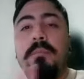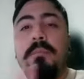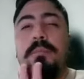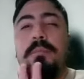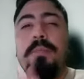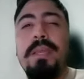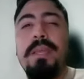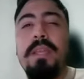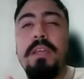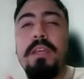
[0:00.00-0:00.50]

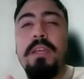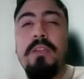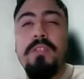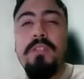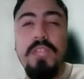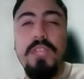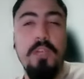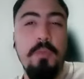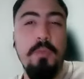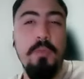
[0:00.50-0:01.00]
peligrosas,
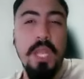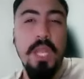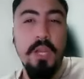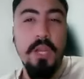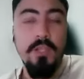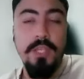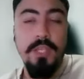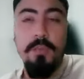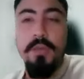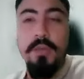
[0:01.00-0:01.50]
digo
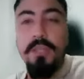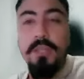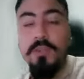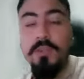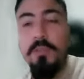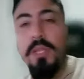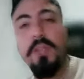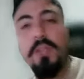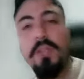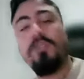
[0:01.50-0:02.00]
peligrosas porque son
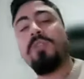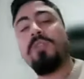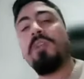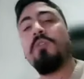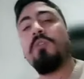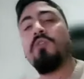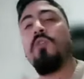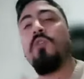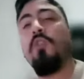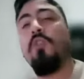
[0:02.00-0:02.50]
peligrosas a los
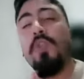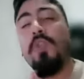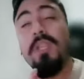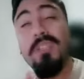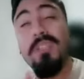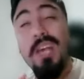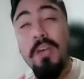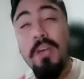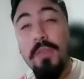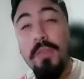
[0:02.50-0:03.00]
ojos del
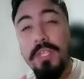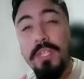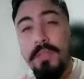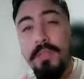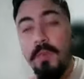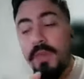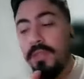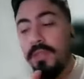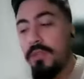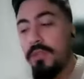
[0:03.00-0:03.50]
Estado en ese
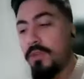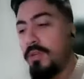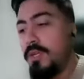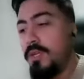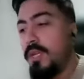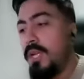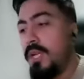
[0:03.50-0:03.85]
momento,